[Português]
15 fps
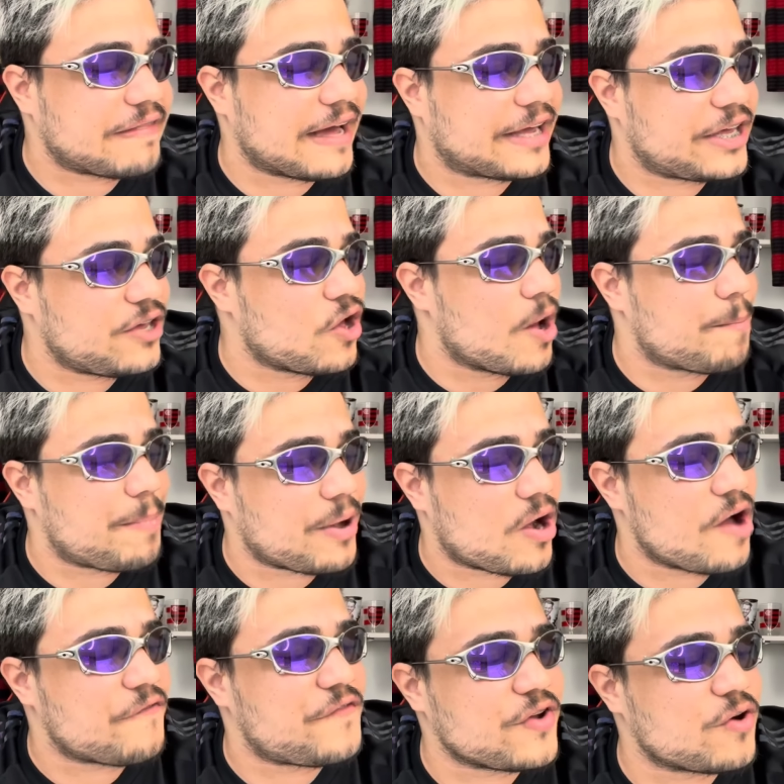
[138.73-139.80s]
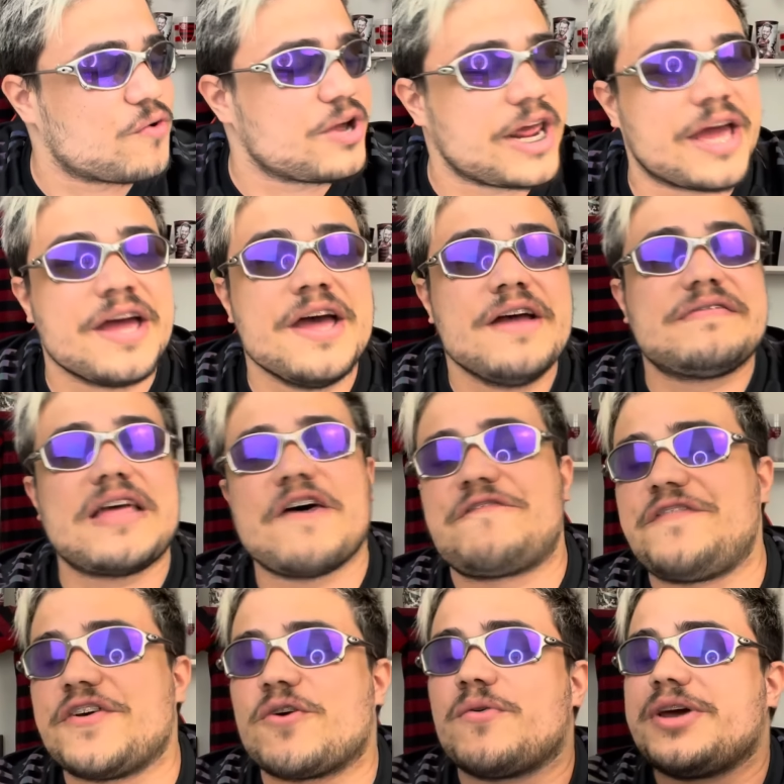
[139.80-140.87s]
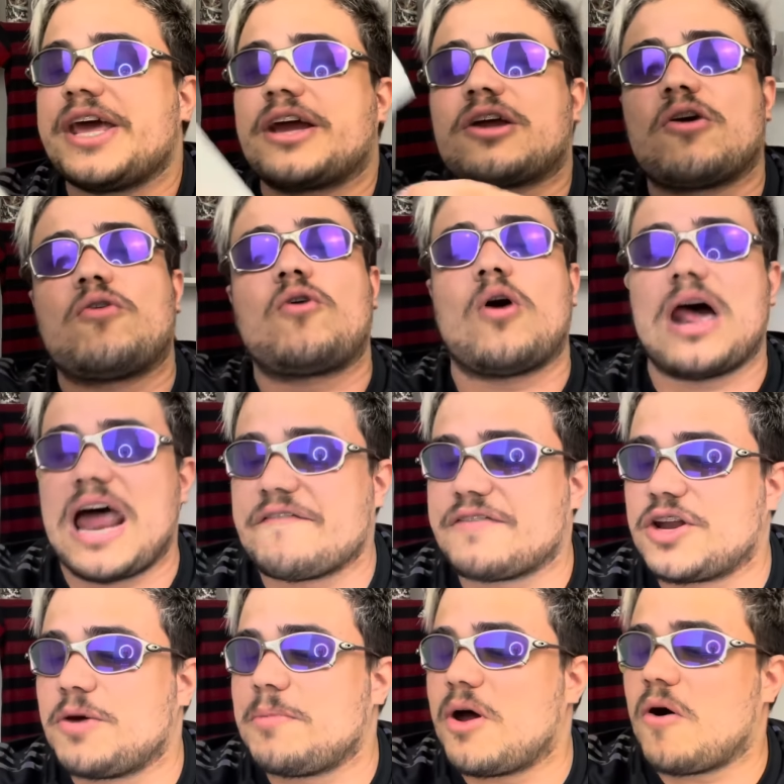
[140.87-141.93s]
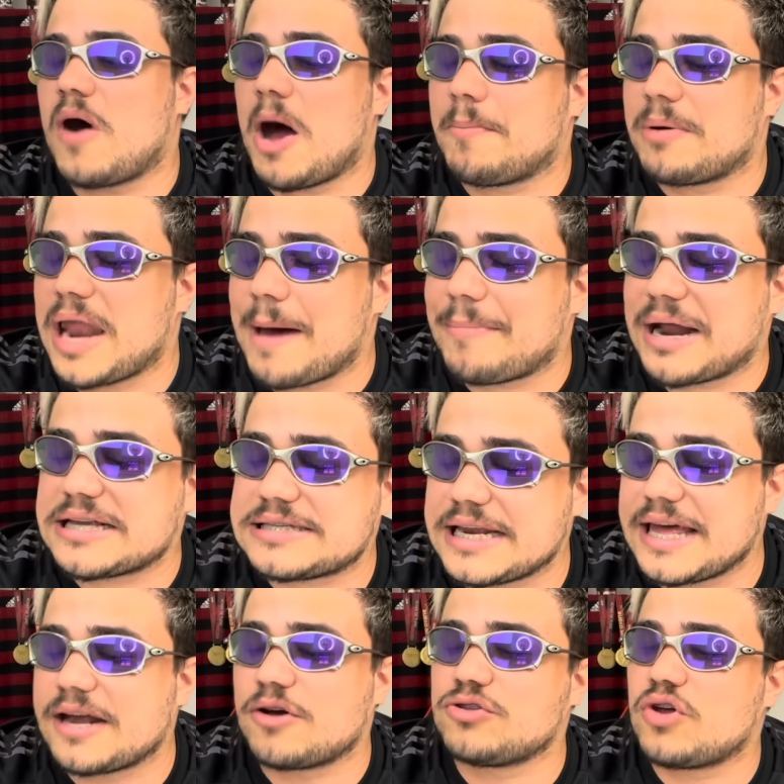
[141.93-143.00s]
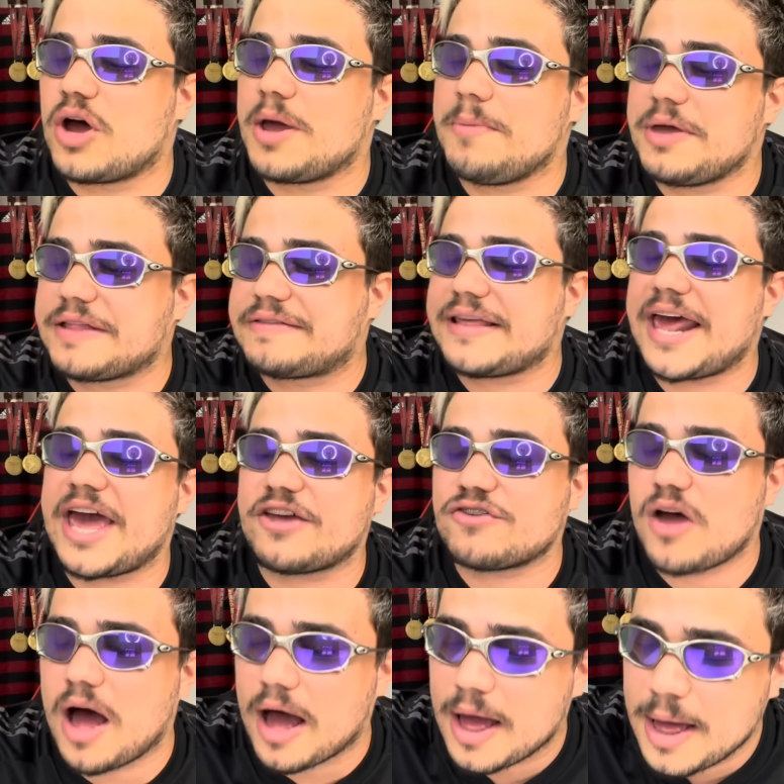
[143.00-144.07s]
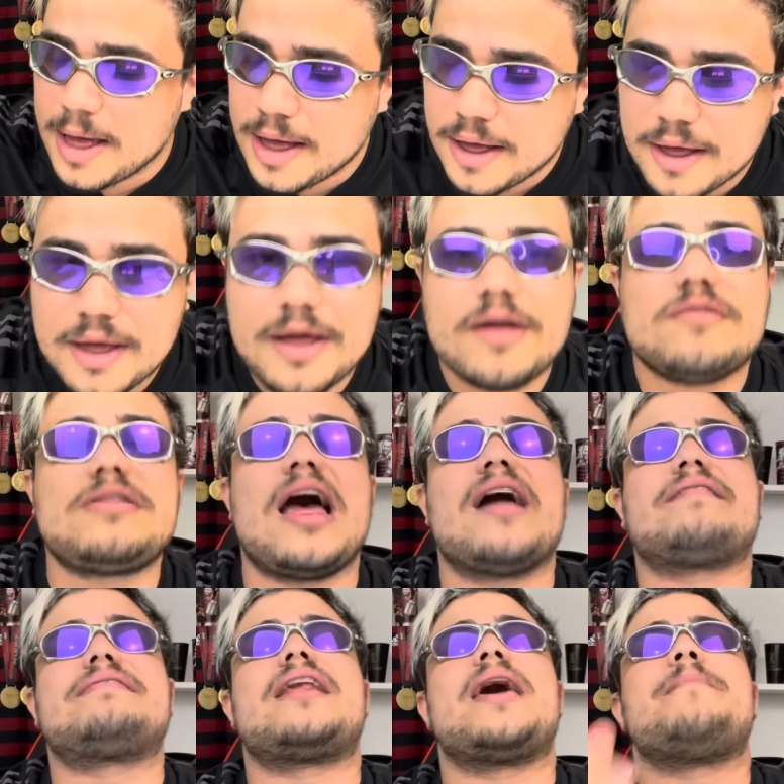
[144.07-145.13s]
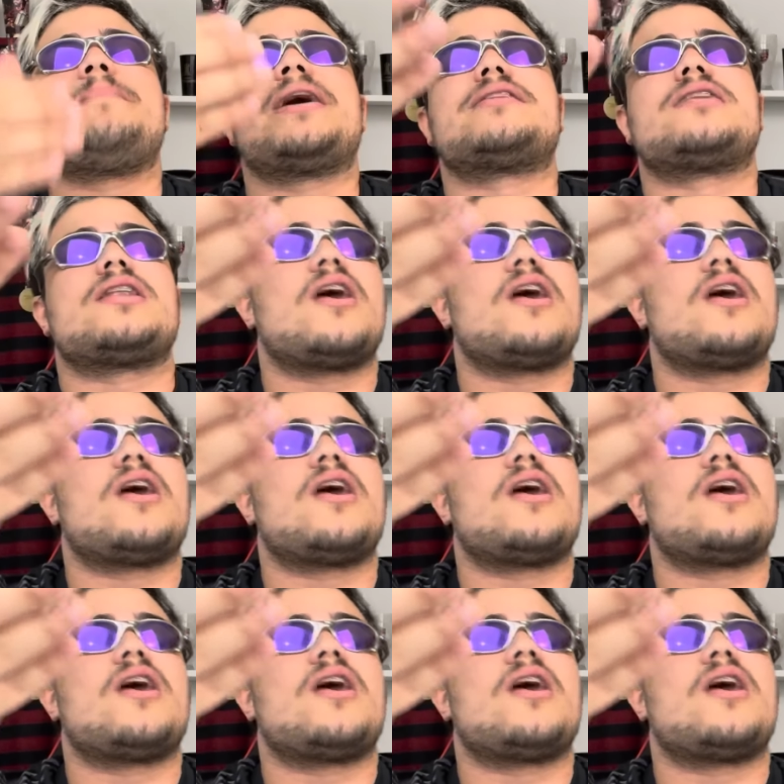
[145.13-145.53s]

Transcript: tá aqui, ó, pegou uma figurinha, até figurinha que eu colava no meu álbum lá, Brasileirão 2003, ó. Até a tremenda